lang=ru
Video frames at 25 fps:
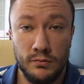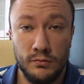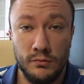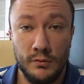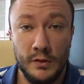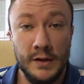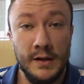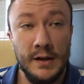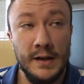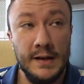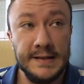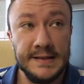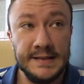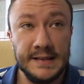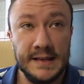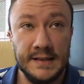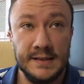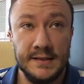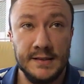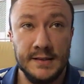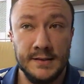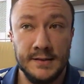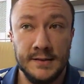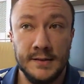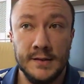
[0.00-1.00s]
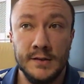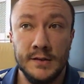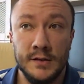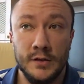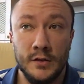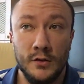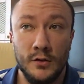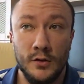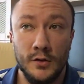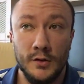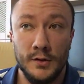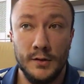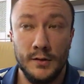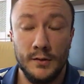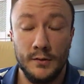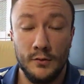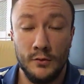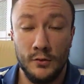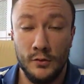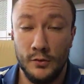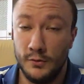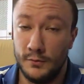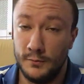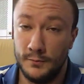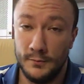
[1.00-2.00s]
легализации тестостерона,
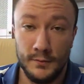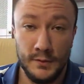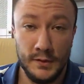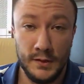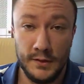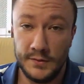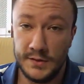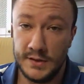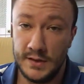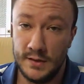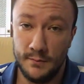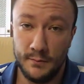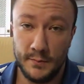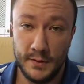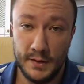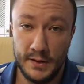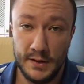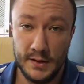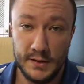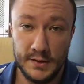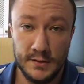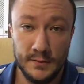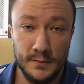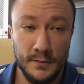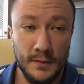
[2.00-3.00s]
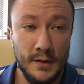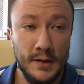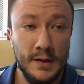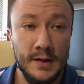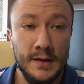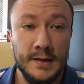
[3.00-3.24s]
он не всем понятен,